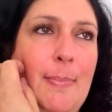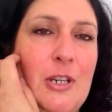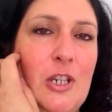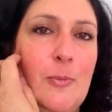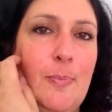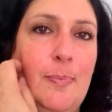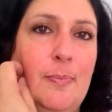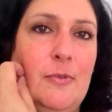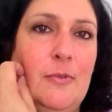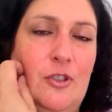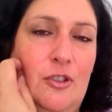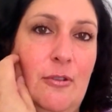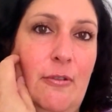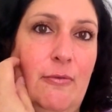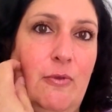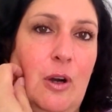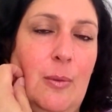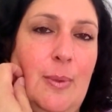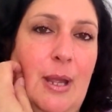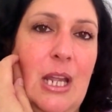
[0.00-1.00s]
mais je,
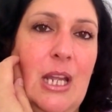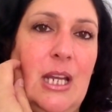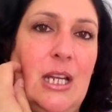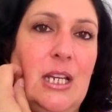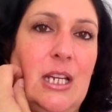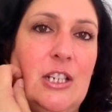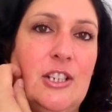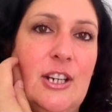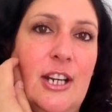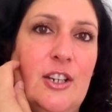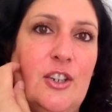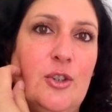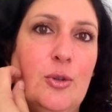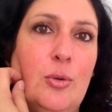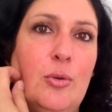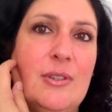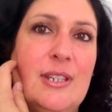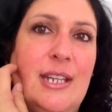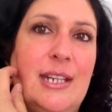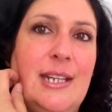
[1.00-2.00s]
vois bien à chaque
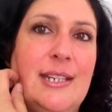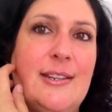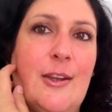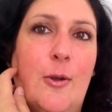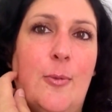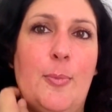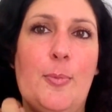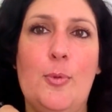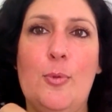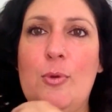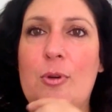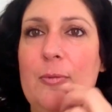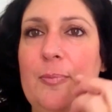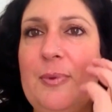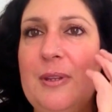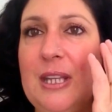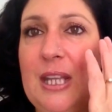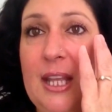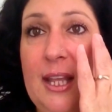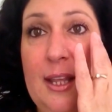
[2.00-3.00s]
jour, ça descend un peu, là,
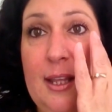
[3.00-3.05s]
puis